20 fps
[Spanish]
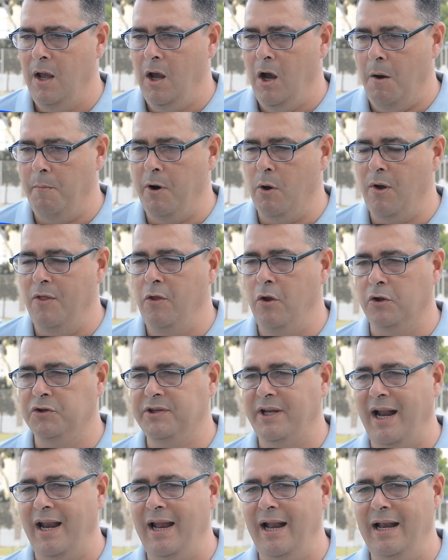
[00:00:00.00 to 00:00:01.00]
Hombre, cuando
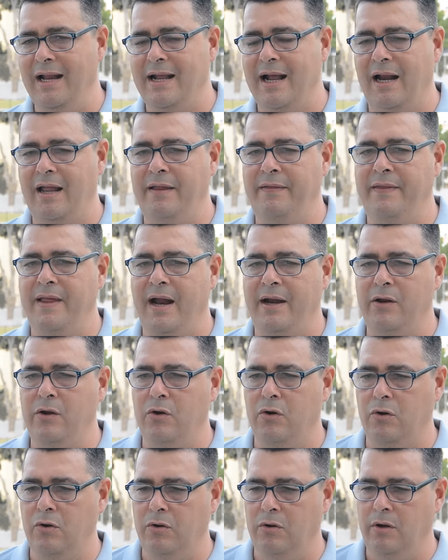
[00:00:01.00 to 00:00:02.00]
sale el
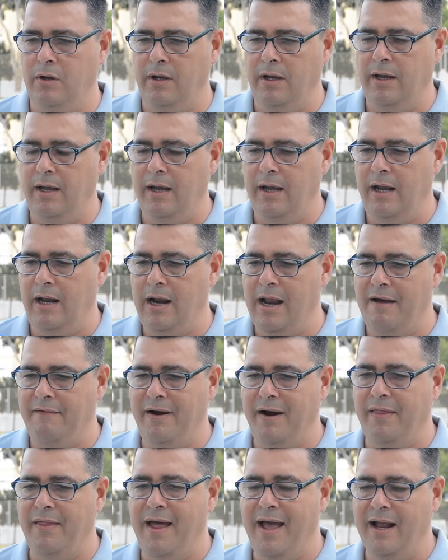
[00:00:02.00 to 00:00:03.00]
calendario, eh, la
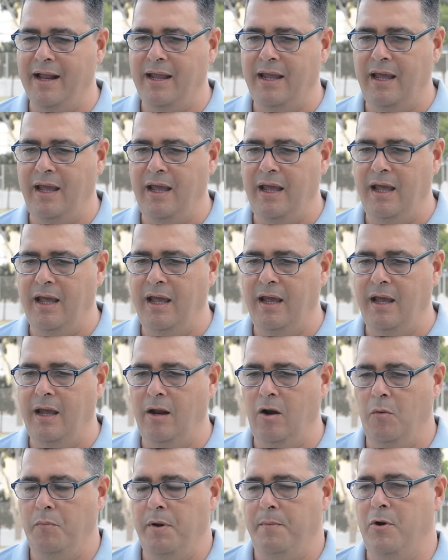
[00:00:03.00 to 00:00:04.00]
verdad
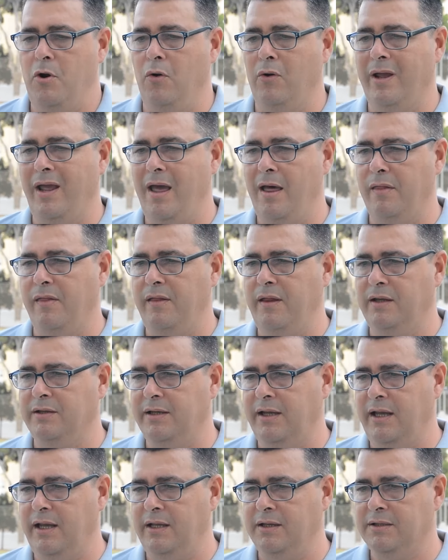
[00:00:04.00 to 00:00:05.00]
que lo primero que
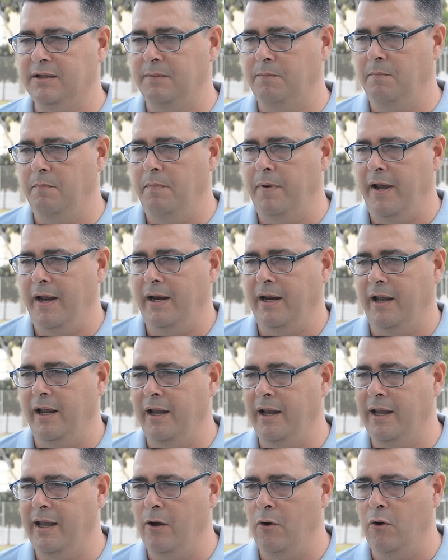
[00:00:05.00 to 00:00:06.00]
haces es ver
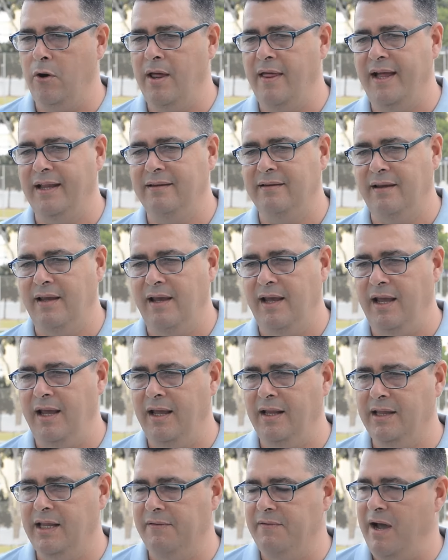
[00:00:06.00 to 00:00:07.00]
en qué jornadas
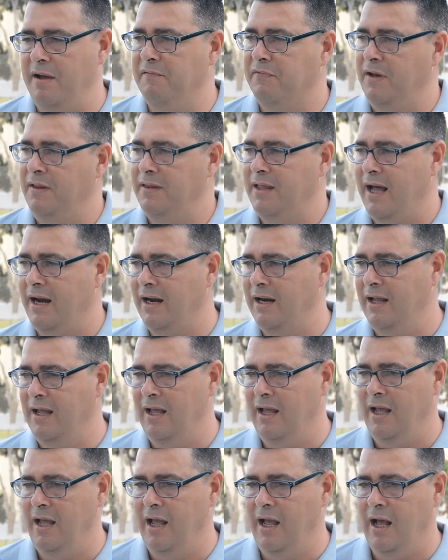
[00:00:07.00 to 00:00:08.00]
te, te vas a enfrentar
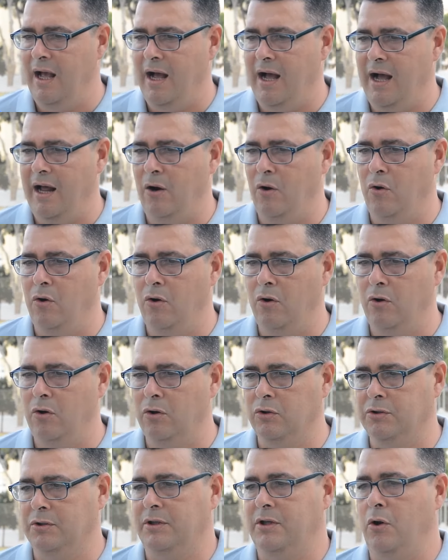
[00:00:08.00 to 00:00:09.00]
a
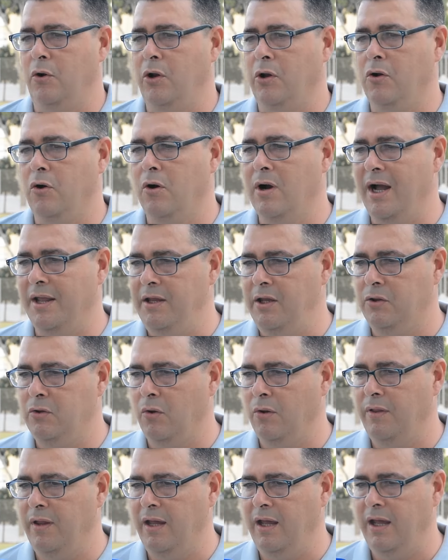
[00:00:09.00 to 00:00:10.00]
los teóricos
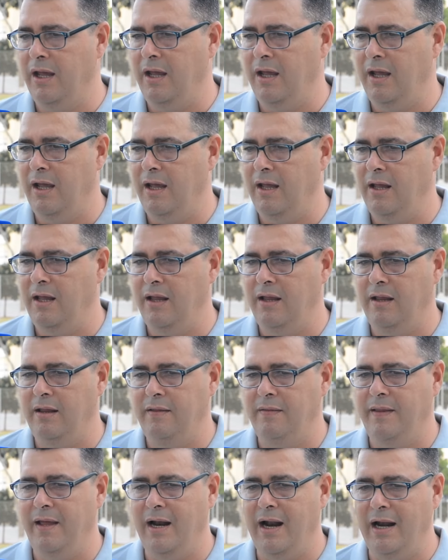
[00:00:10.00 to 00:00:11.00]
gallitos
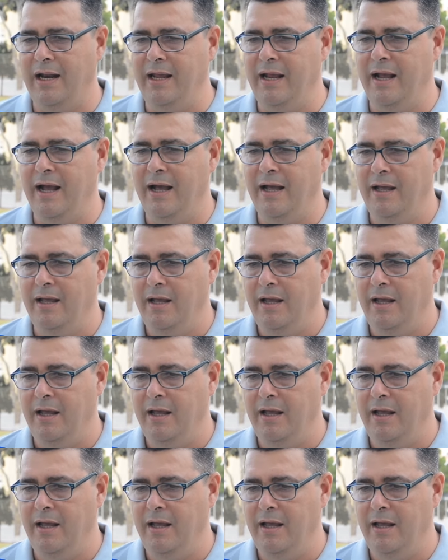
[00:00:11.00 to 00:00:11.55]
de, la liga.